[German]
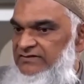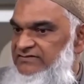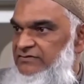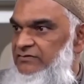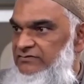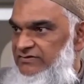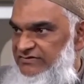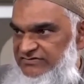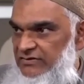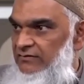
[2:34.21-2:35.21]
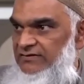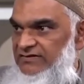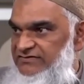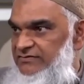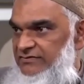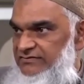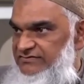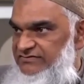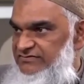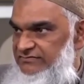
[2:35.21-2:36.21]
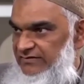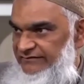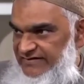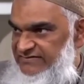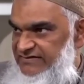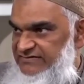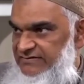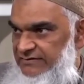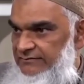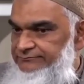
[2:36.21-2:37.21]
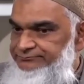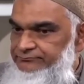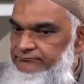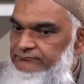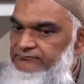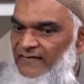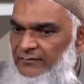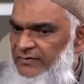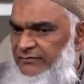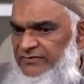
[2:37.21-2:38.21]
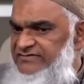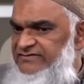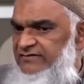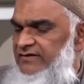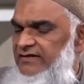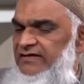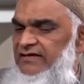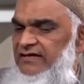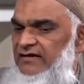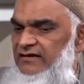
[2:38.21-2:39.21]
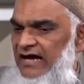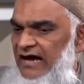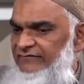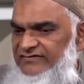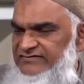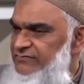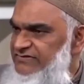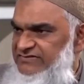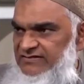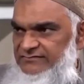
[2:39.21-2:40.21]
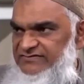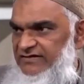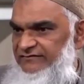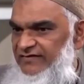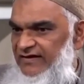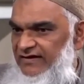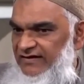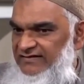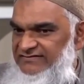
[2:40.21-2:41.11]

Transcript: Also das war immer bekannt in gelehrten Kreisen, dass es das gab. Und kürzlich haben Durchschnittsmuslime einfach